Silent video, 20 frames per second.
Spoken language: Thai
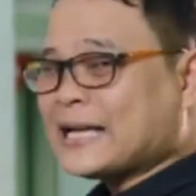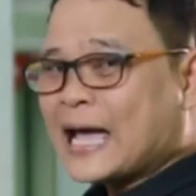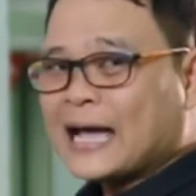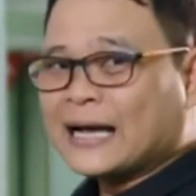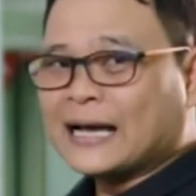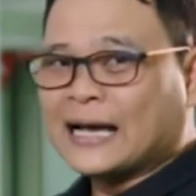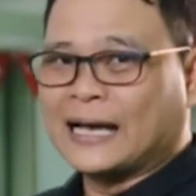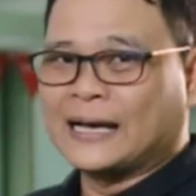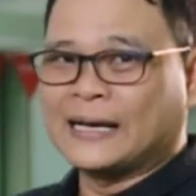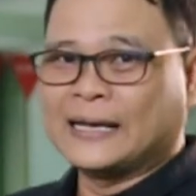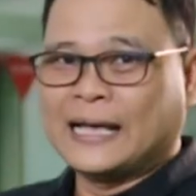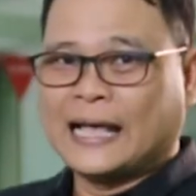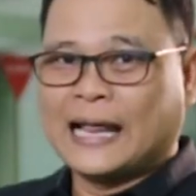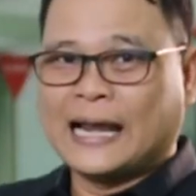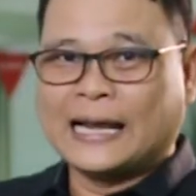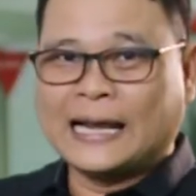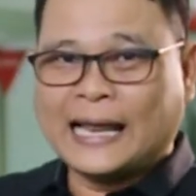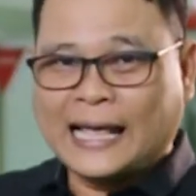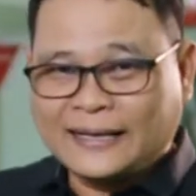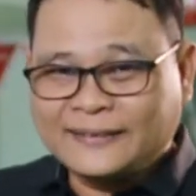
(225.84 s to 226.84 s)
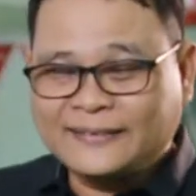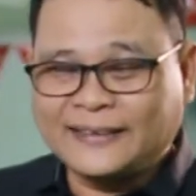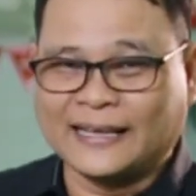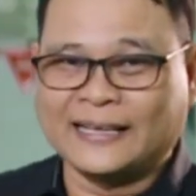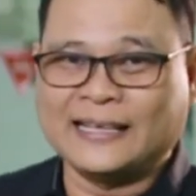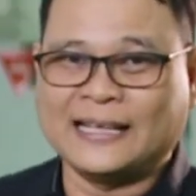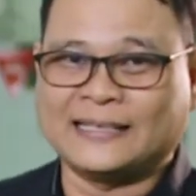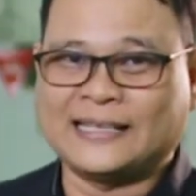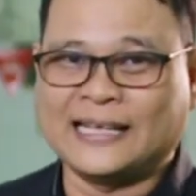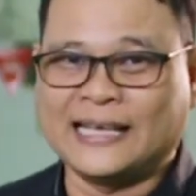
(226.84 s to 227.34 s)
ช่างเร่งเสีย
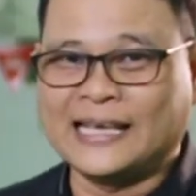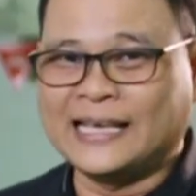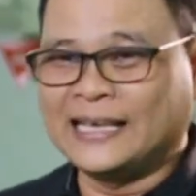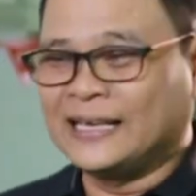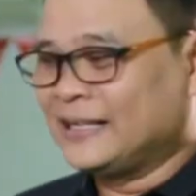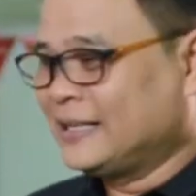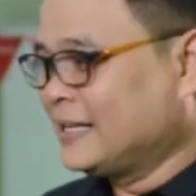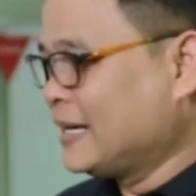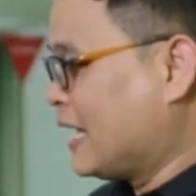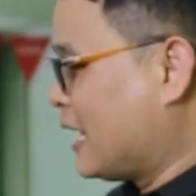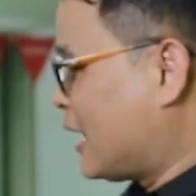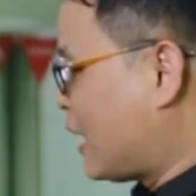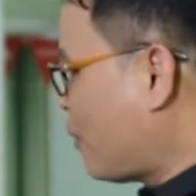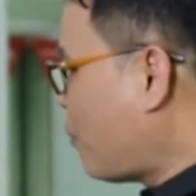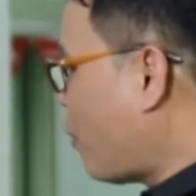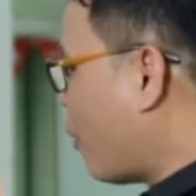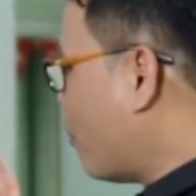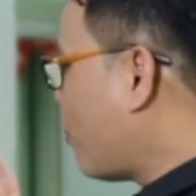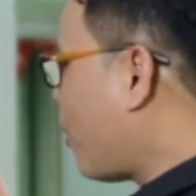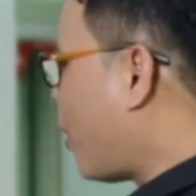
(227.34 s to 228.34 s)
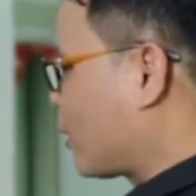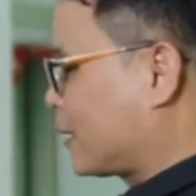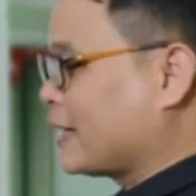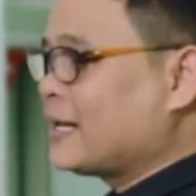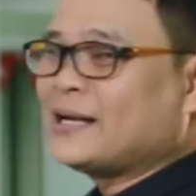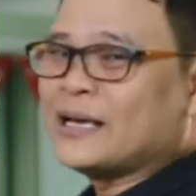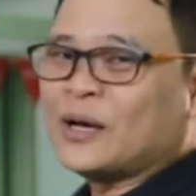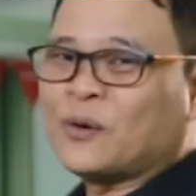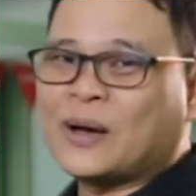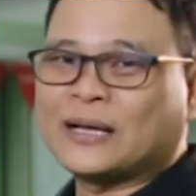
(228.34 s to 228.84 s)
งอีกทีแล้วผมบอก
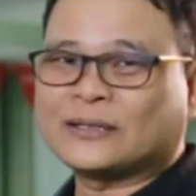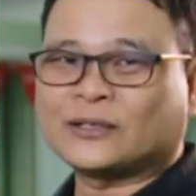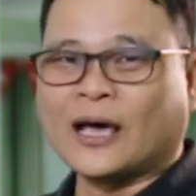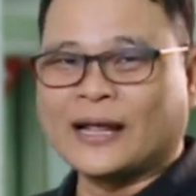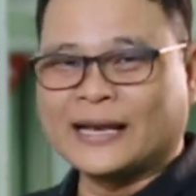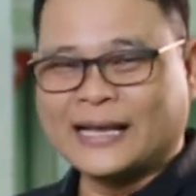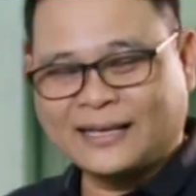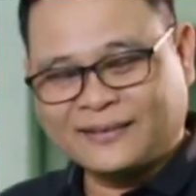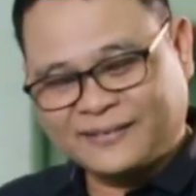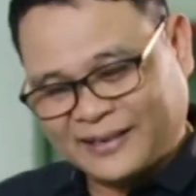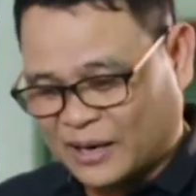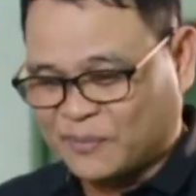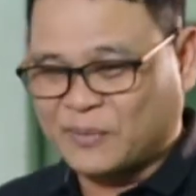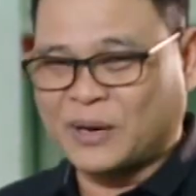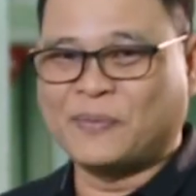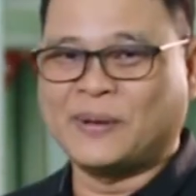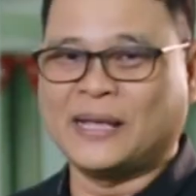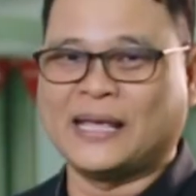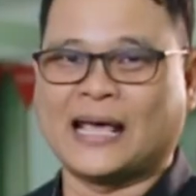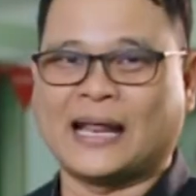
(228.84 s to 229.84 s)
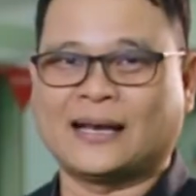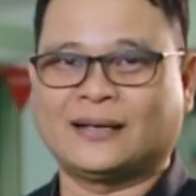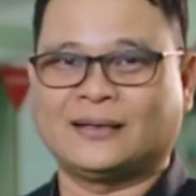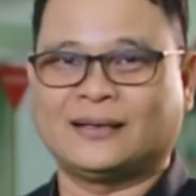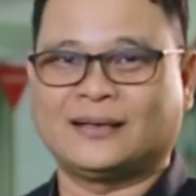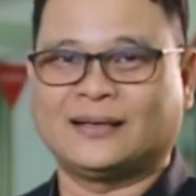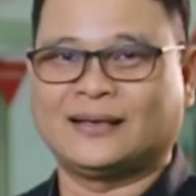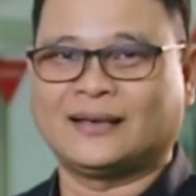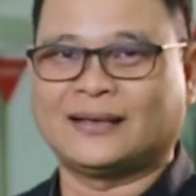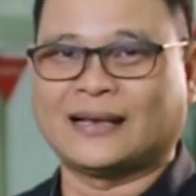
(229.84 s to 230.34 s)
ได้เลยว่าตอนนี้เสียงมันเพี้ยน
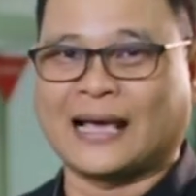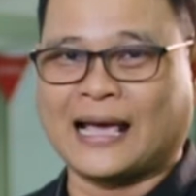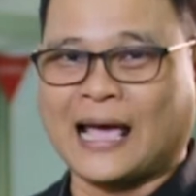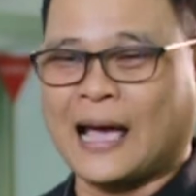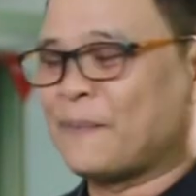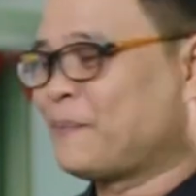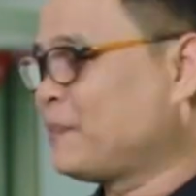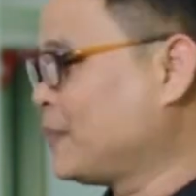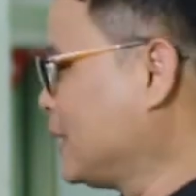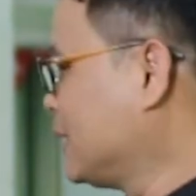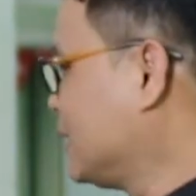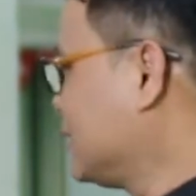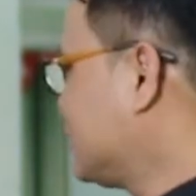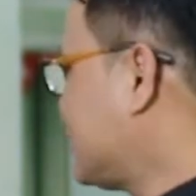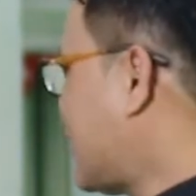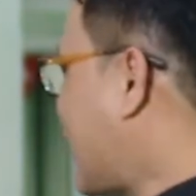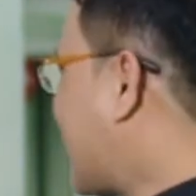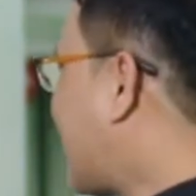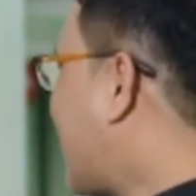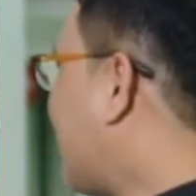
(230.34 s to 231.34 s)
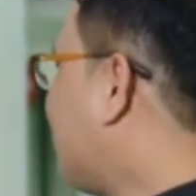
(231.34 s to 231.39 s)
นะครับช่างค